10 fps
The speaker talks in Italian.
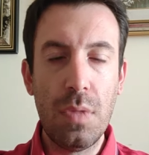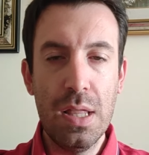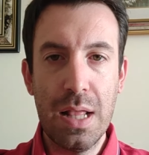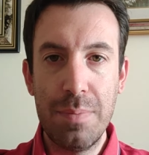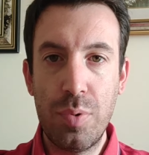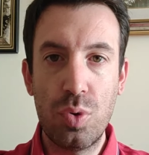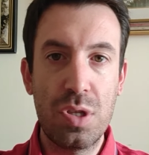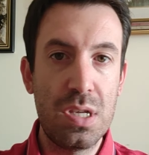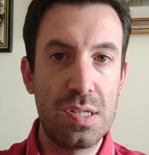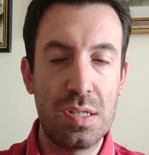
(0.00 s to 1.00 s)
dal
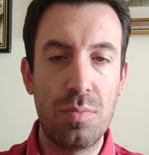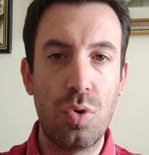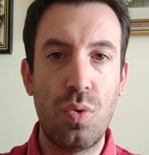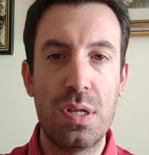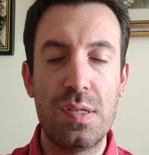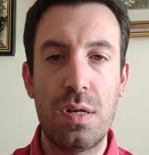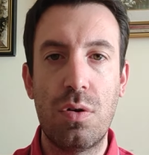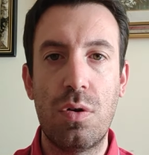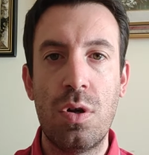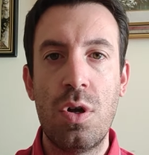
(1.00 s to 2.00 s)
bruttissimo
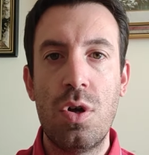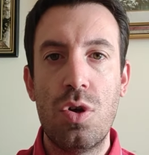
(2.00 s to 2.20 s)
2-0